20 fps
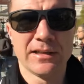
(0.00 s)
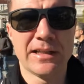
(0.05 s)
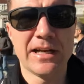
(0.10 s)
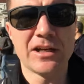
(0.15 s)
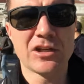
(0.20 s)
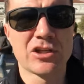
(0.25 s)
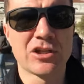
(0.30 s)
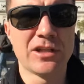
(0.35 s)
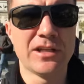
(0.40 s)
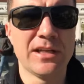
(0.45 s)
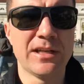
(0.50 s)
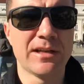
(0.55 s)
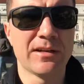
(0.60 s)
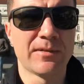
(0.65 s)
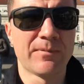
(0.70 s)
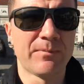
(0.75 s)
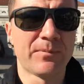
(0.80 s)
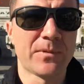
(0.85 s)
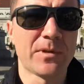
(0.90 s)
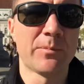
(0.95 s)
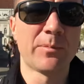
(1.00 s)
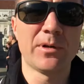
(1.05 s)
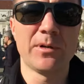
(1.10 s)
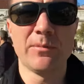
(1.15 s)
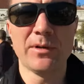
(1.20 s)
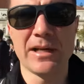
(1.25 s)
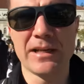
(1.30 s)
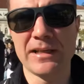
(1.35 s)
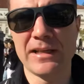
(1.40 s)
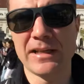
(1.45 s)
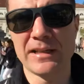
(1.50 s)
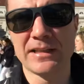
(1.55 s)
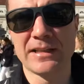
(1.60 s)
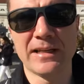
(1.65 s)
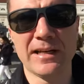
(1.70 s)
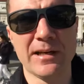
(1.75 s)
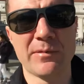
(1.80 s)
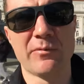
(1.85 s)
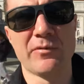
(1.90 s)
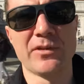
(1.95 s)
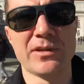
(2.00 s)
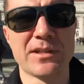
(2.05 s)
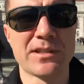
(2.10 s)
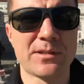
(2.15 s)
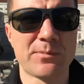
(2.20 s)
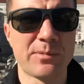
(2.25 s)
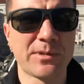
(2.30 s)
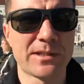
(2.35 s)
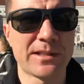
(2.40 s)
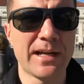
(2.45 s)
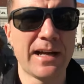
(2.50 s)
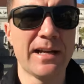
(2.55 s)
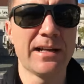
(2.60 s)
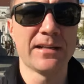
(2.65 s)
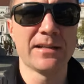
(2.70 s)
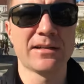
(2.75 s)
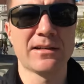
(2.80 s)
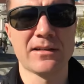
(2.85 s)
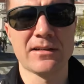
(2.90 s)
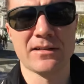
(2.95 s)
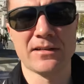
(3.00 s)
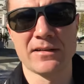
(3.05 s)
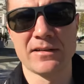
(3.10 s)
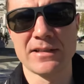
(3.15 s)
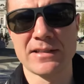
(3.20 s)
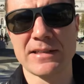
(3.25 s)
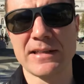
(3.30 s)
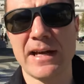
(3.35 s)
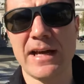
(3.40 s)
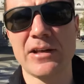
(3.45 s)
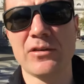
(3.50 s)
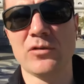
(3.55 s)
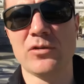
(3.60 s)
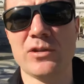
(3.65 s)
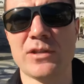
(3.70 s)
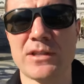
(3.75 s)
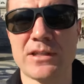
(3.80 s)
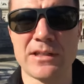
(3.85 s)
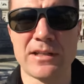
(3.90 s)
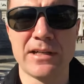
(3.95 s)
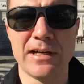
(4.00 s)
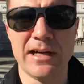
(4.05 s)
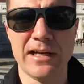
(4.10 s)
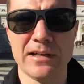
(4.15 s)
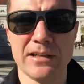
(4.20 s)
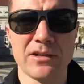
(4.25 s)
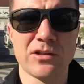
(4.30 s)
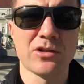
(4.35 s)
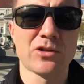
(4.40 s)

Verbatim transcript: Также, например, нет требований специальных знанию языка,